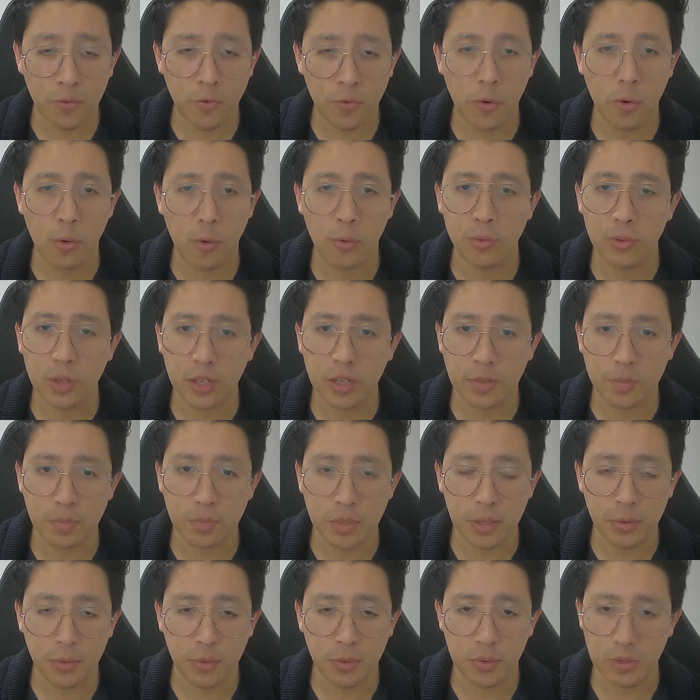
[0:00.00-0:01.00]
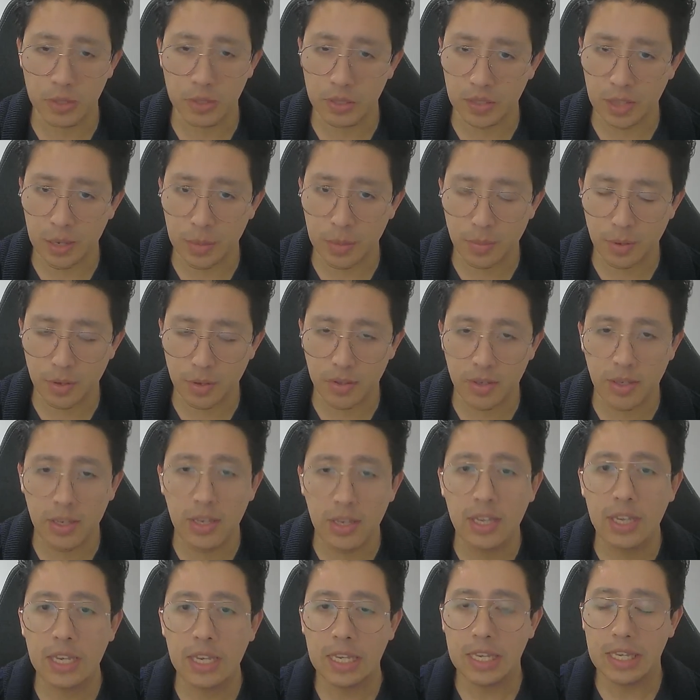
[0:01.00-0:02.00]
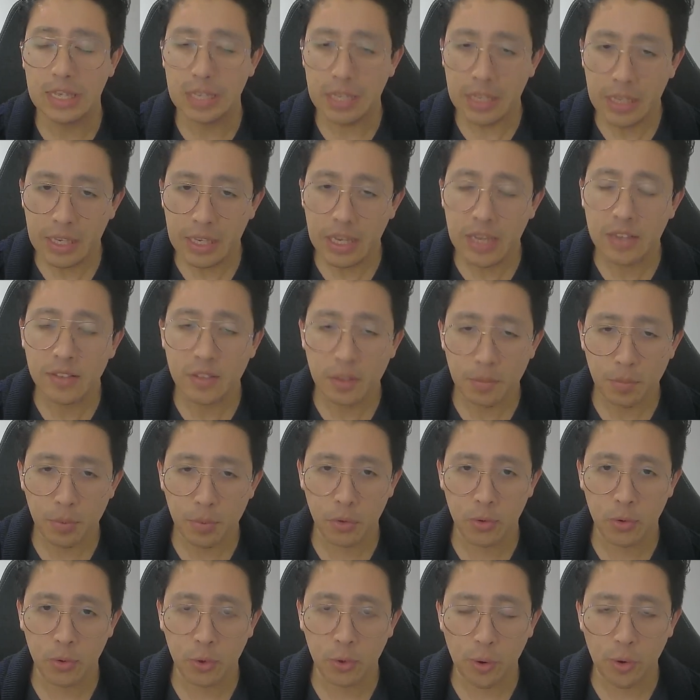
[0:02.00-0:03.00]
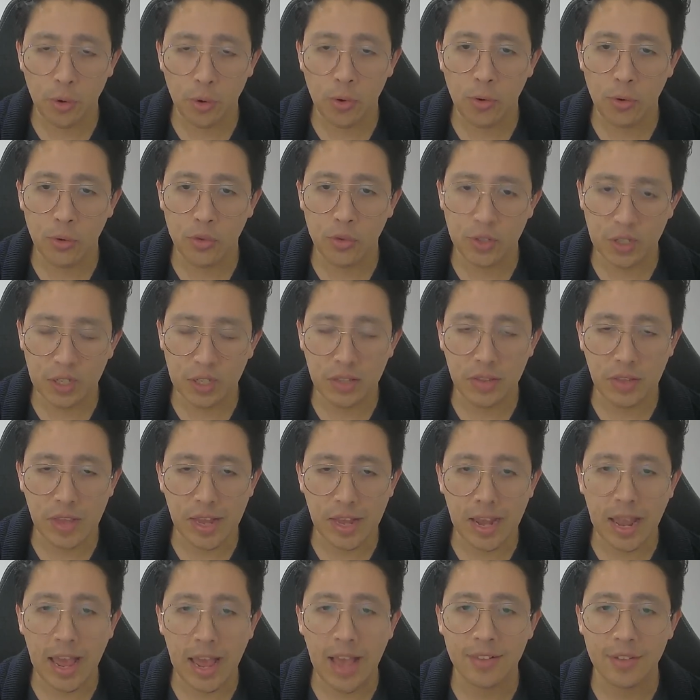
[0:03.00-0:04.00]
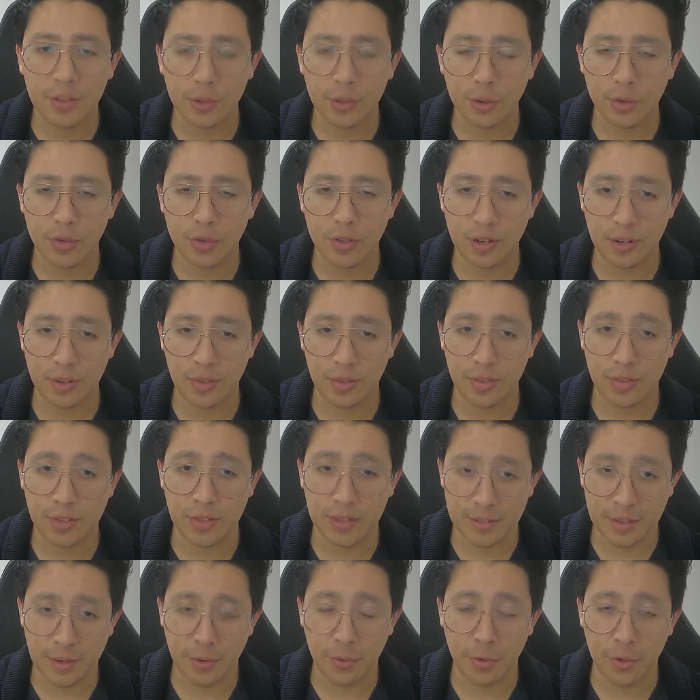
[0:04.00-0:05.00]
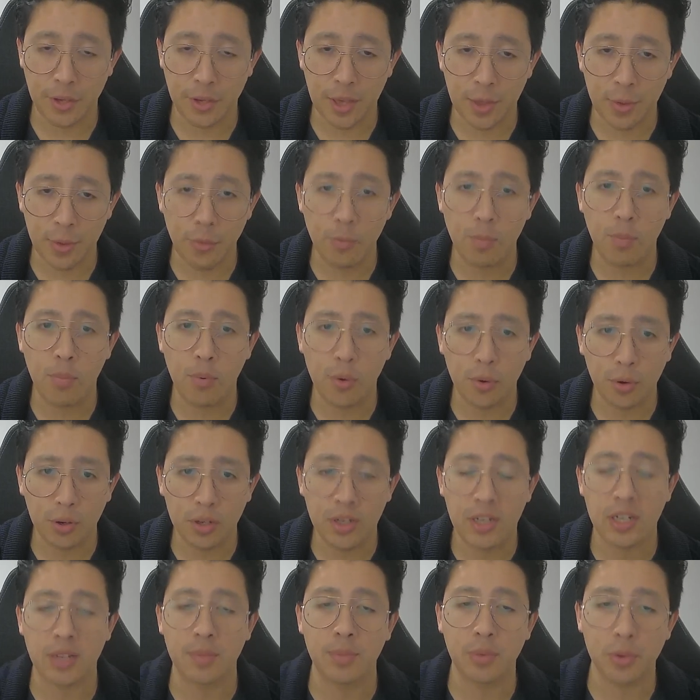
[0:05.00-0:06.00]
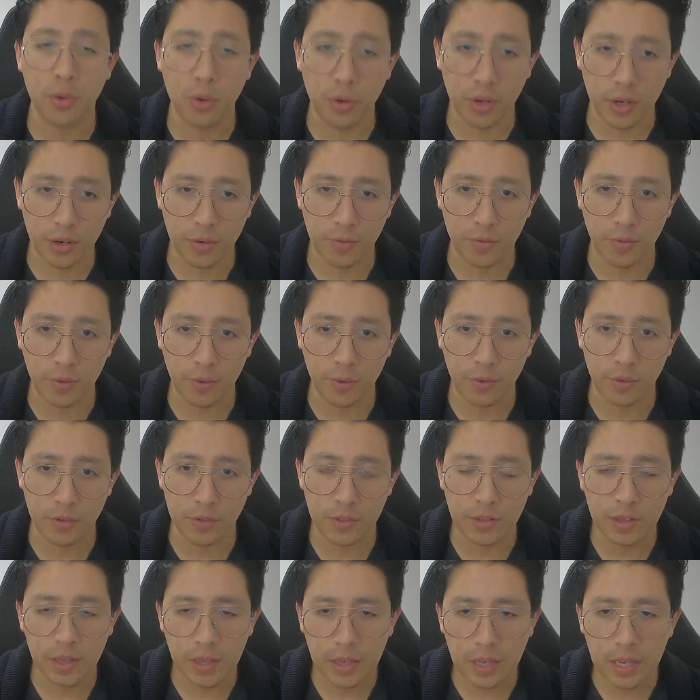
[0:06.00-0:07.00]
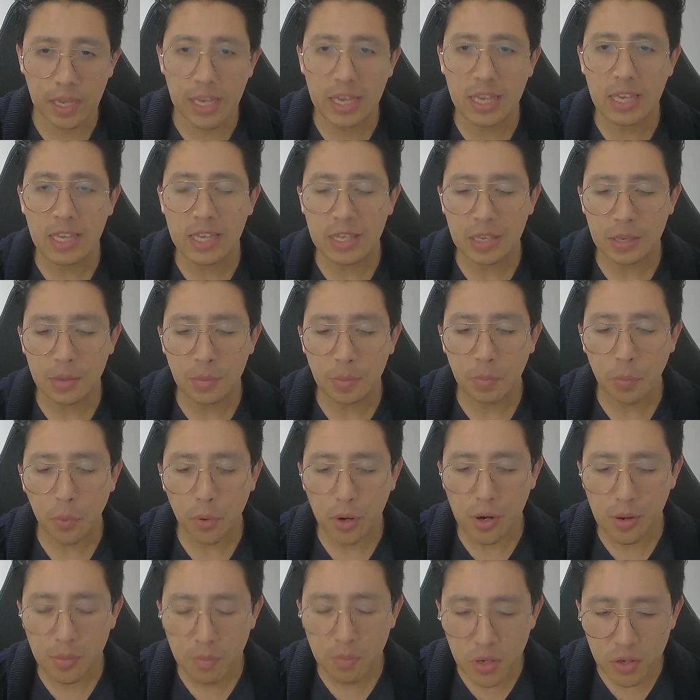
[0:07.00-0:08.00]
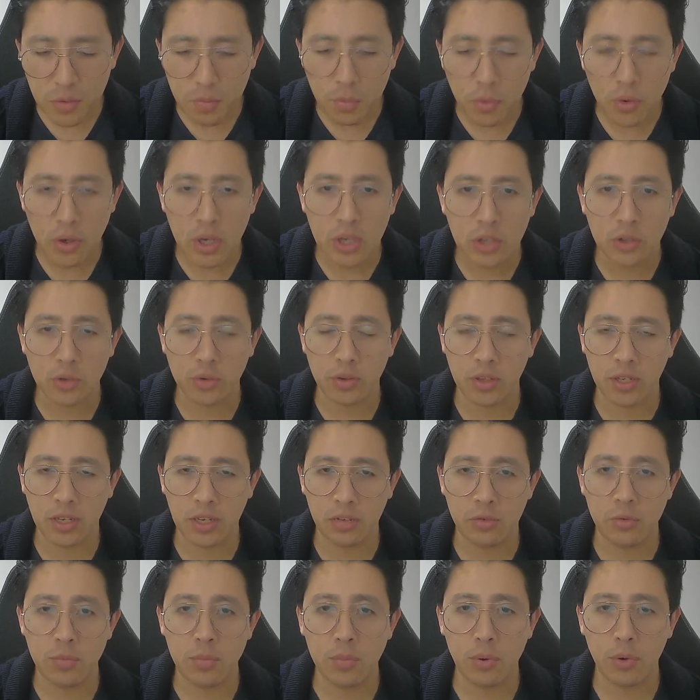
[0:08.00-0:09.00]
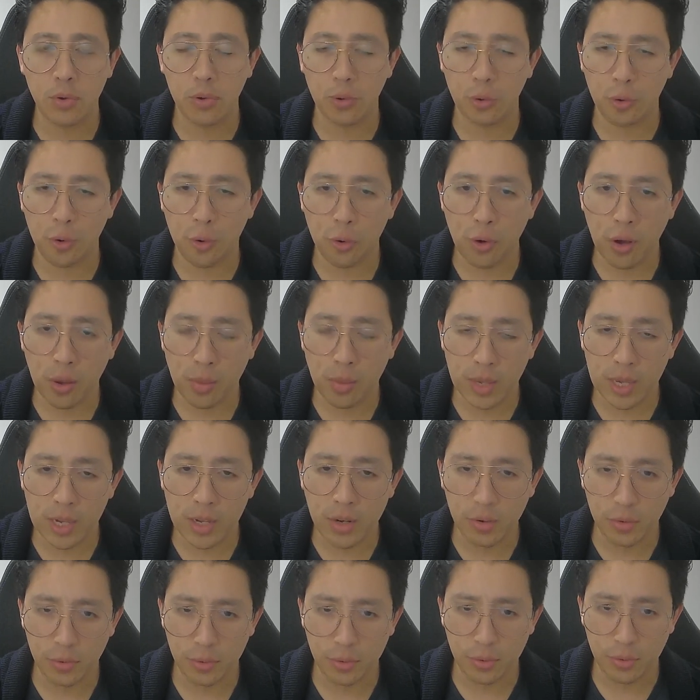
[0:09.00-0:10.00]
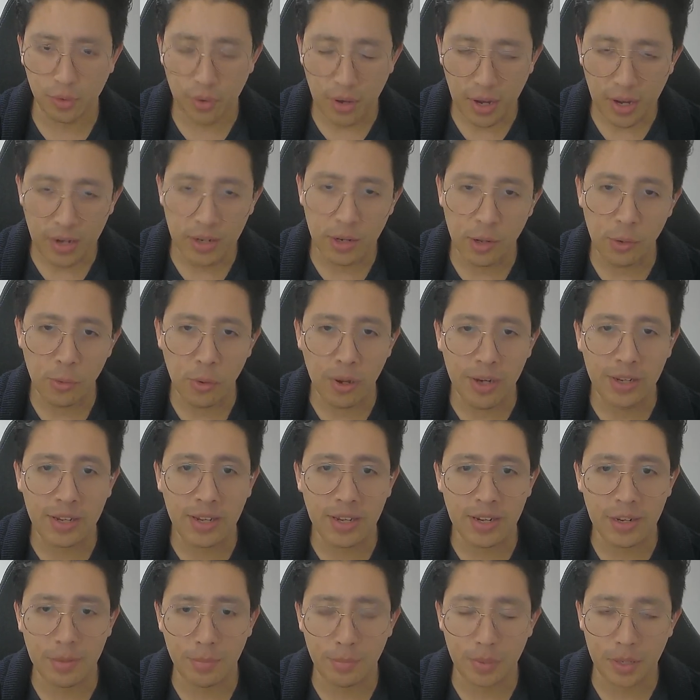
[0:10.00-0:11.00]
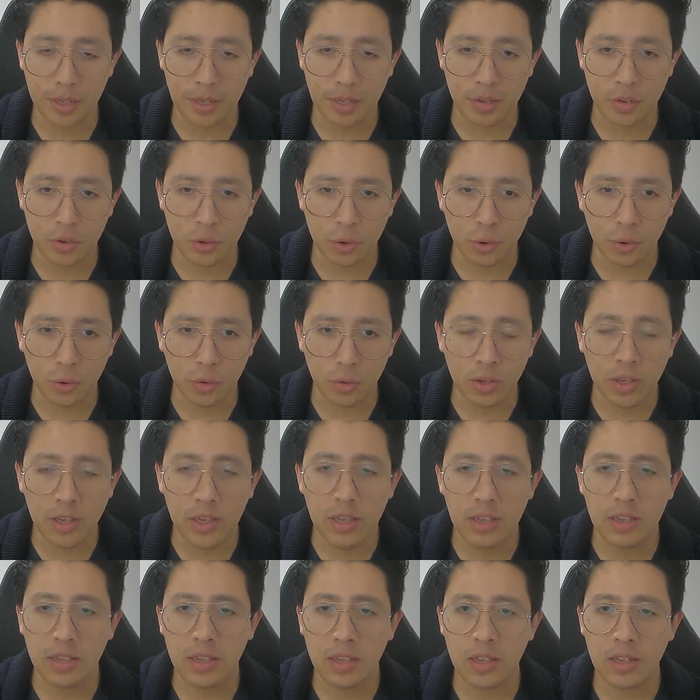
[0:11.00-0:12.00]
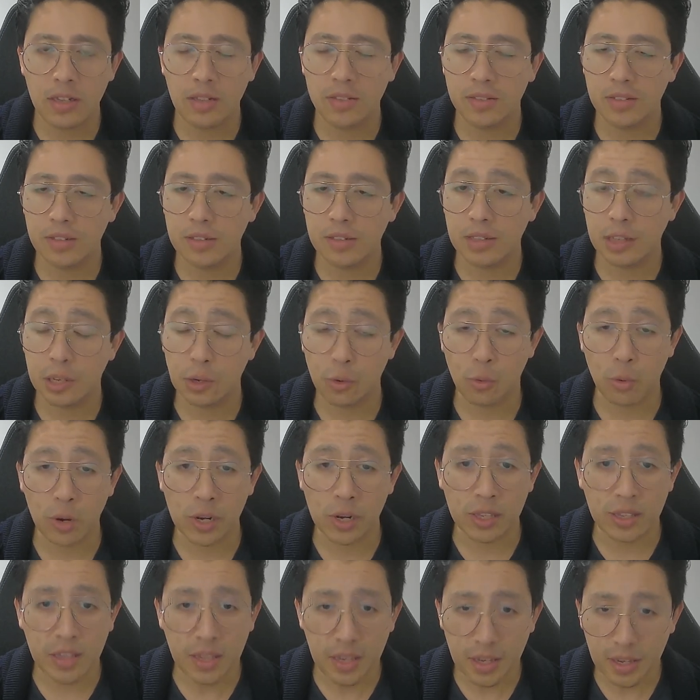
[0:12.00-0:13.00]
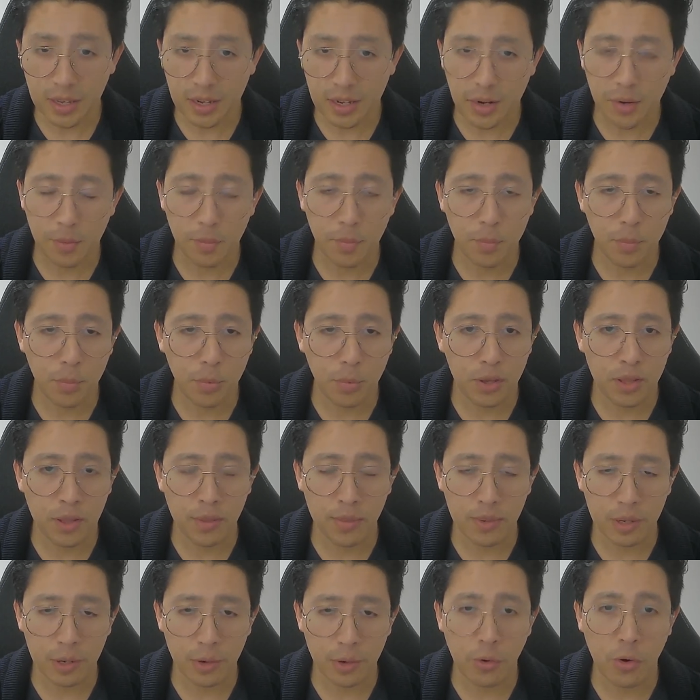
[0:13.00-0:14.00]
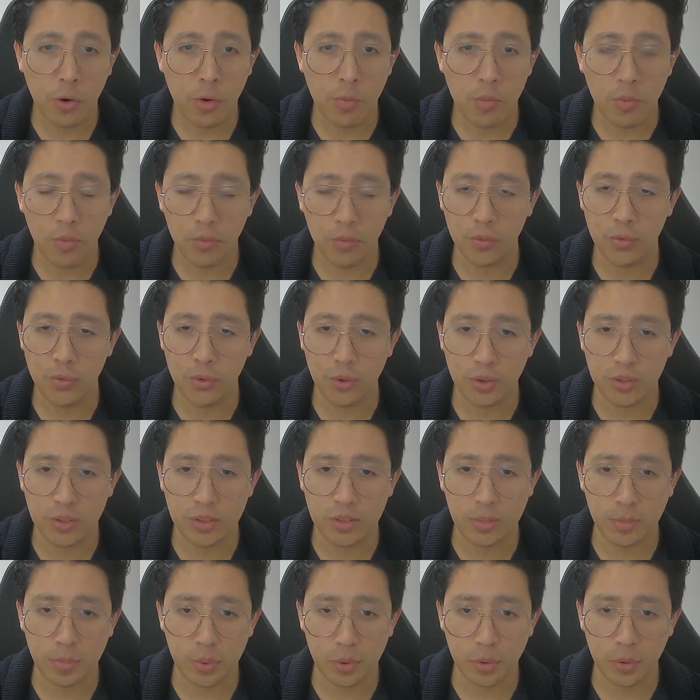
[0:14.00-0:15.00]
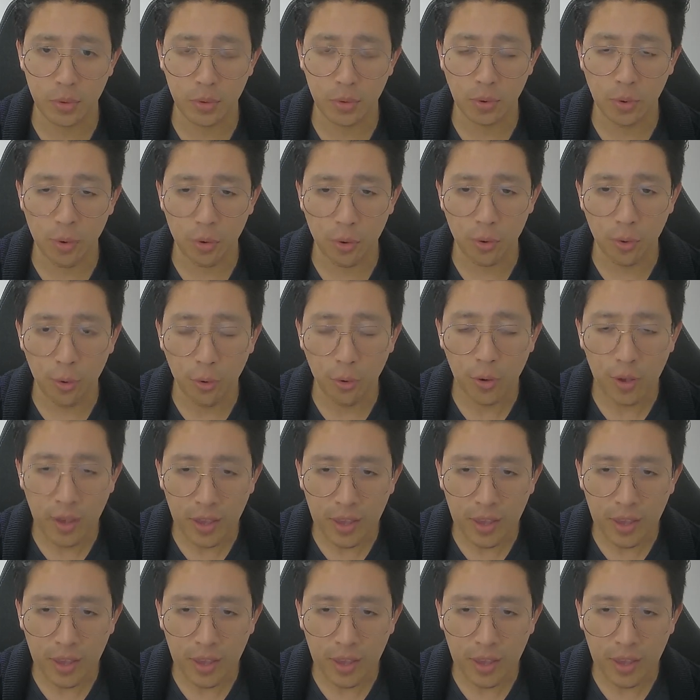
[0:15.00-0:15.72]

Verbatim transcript: o un experto en el tema. Y este protocolo Signal ha sido desarrollado por criptógrafos. Y por el mismo hecho de que es un protocolo abierto, al igual que la aplicación, quiere decir que cualquiera puede ver cómo funciona este protocolo